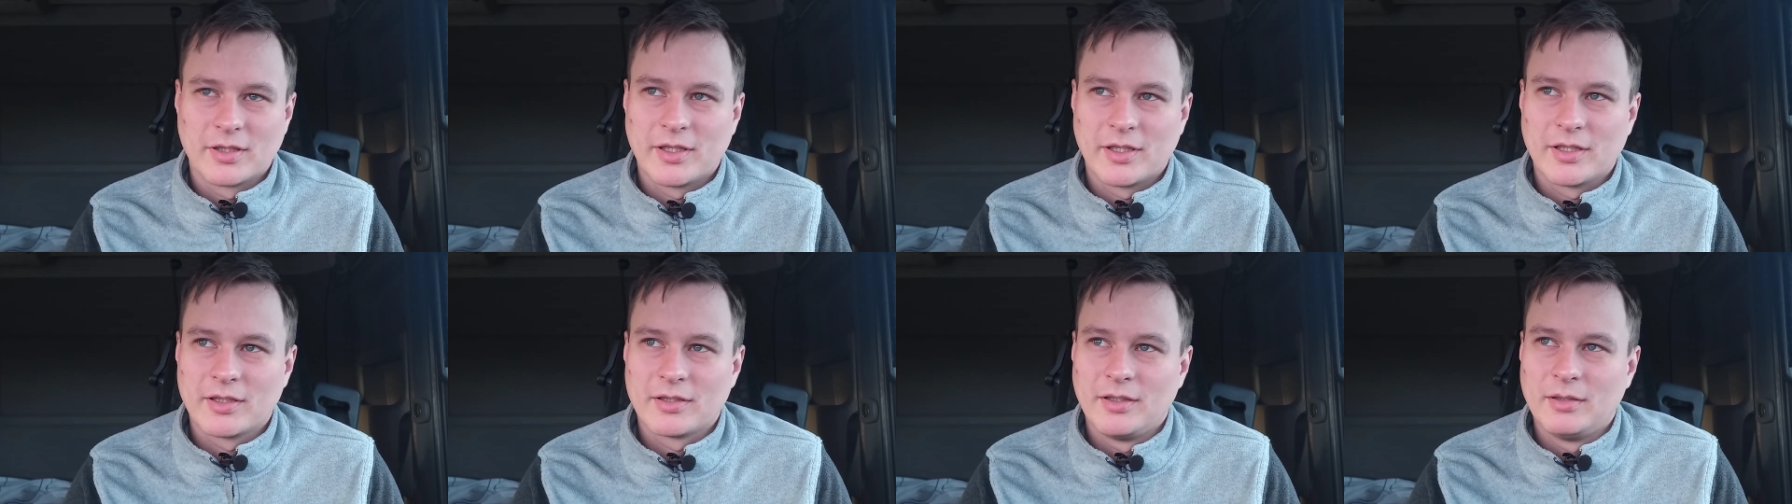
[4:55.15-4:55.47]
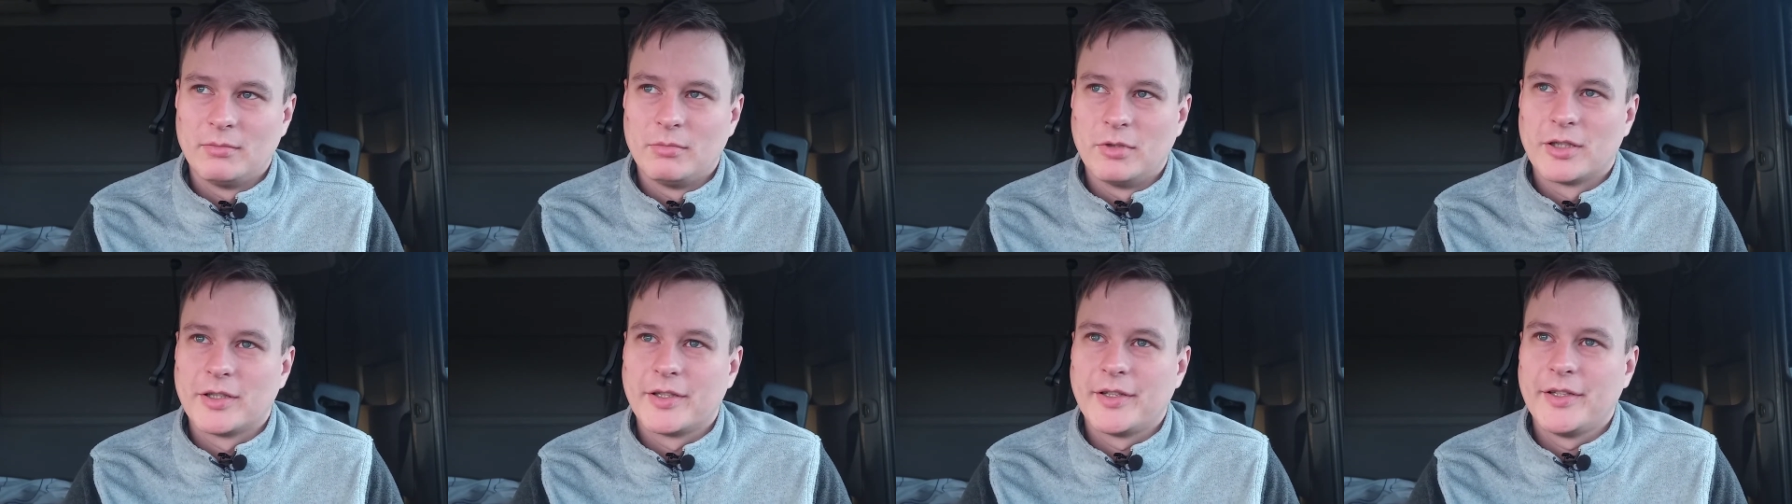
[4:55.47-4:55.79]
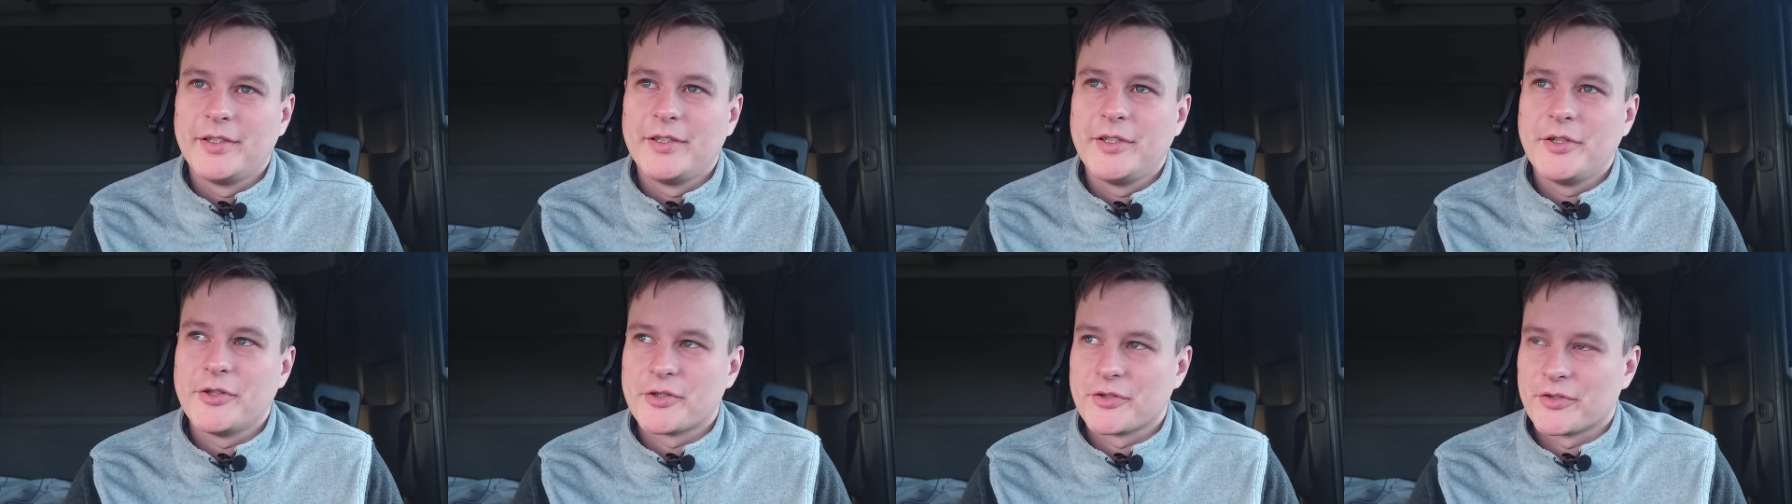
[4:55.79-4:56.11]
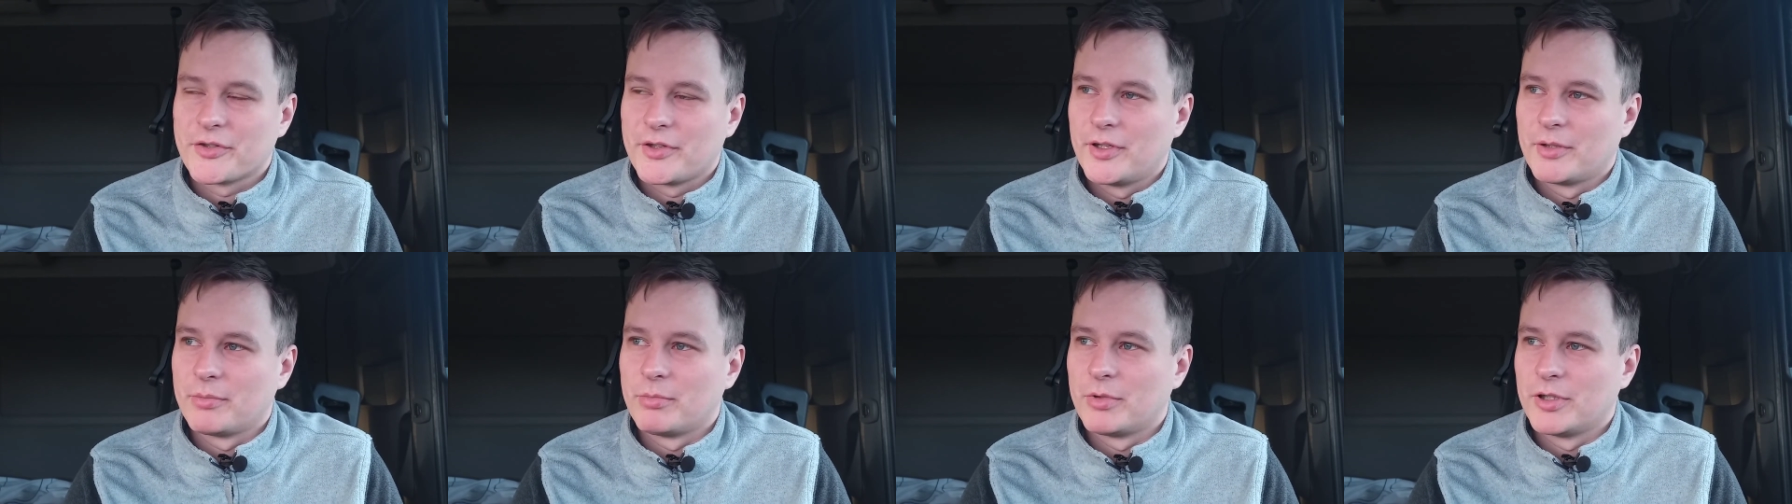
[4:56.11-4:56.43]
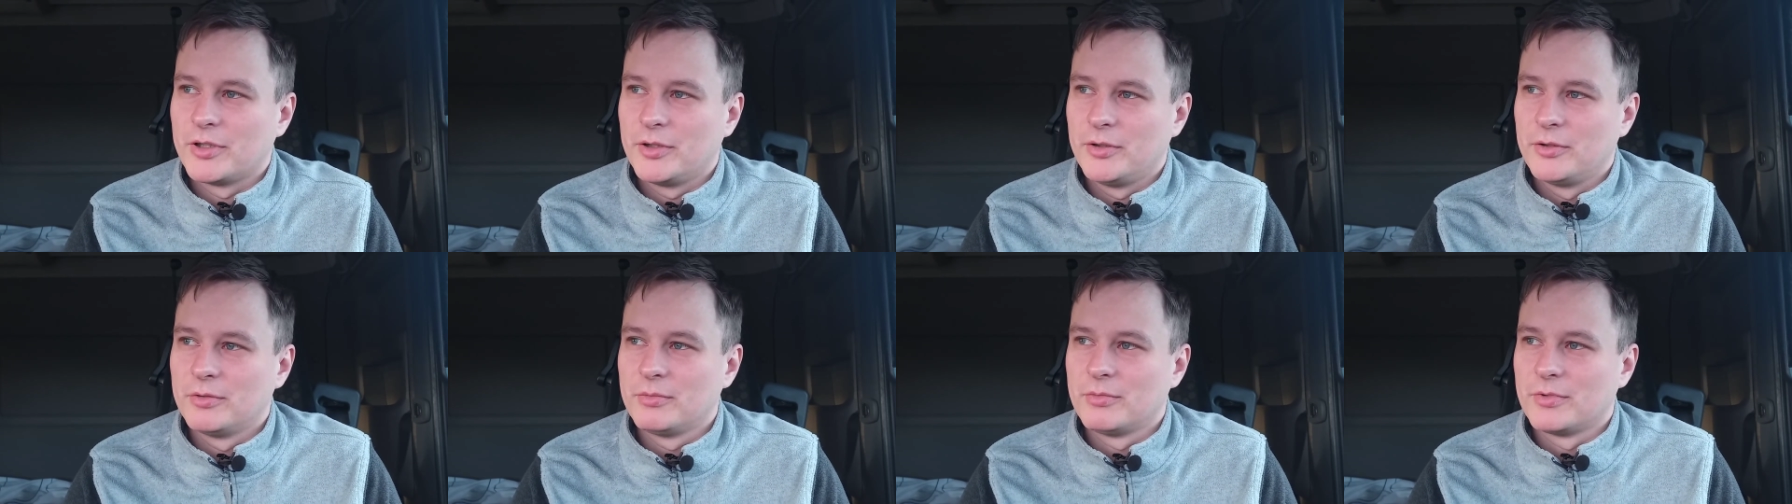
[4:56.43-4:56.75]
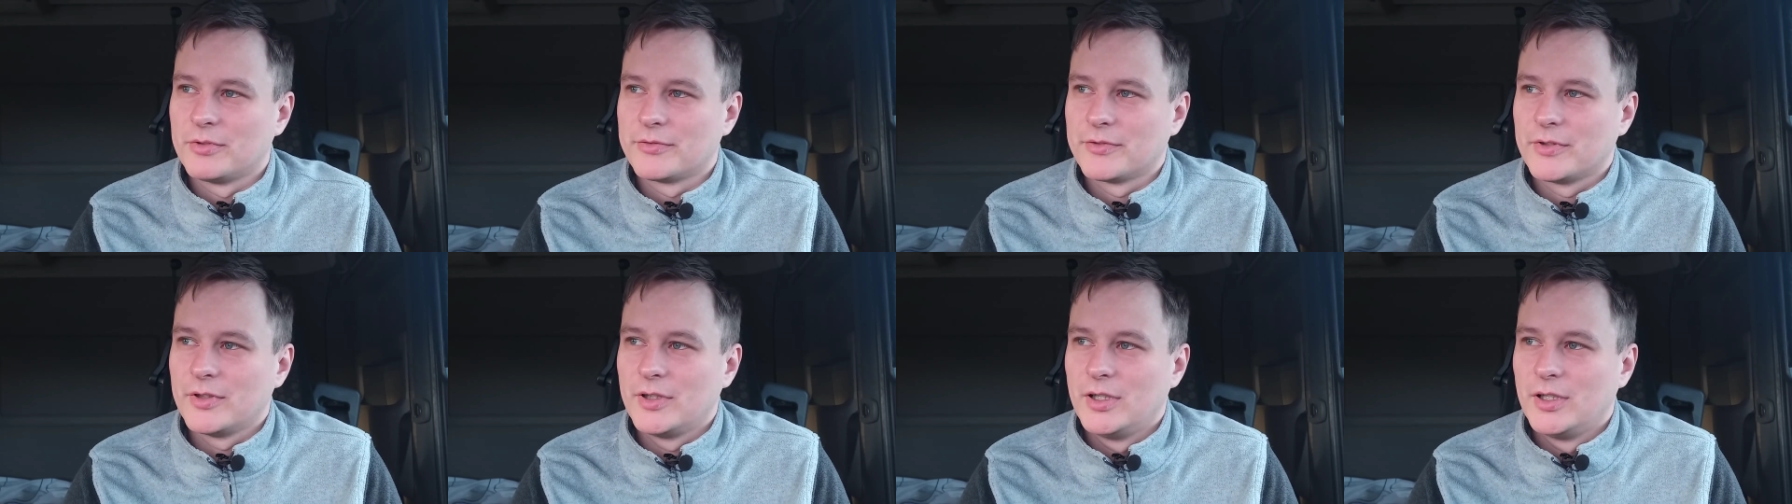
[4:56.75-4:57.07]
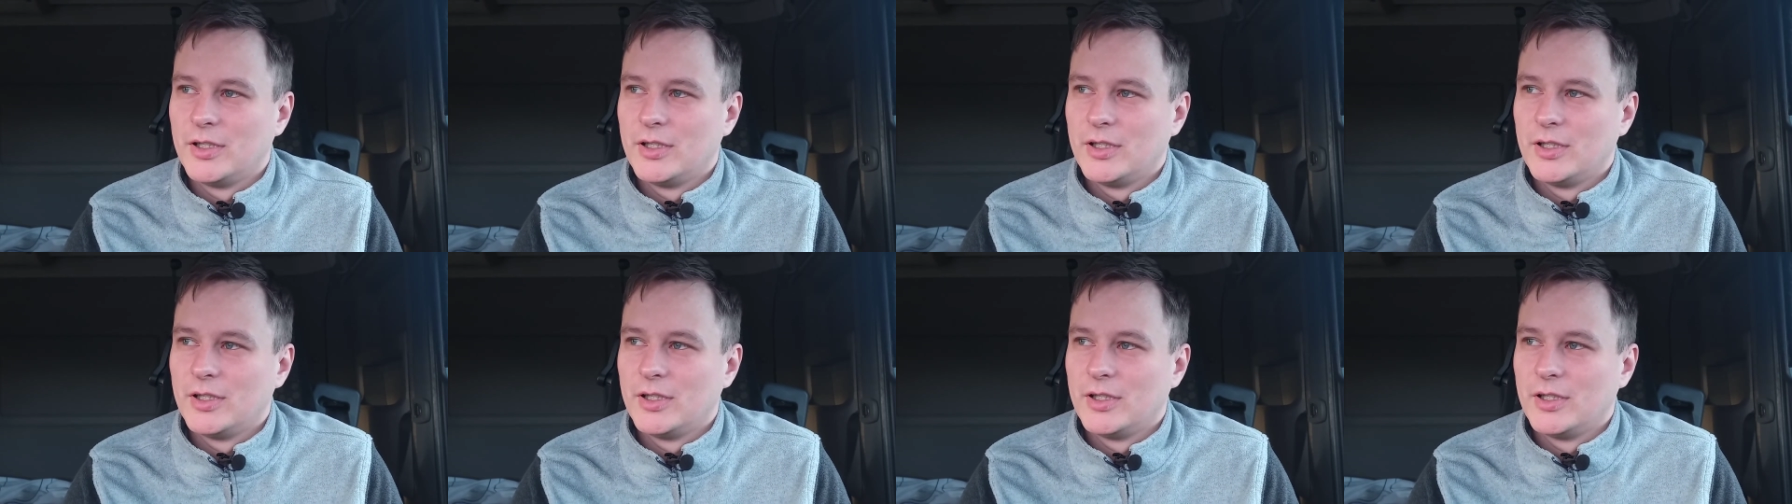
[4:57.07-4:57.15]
каких-либо критических подъемов,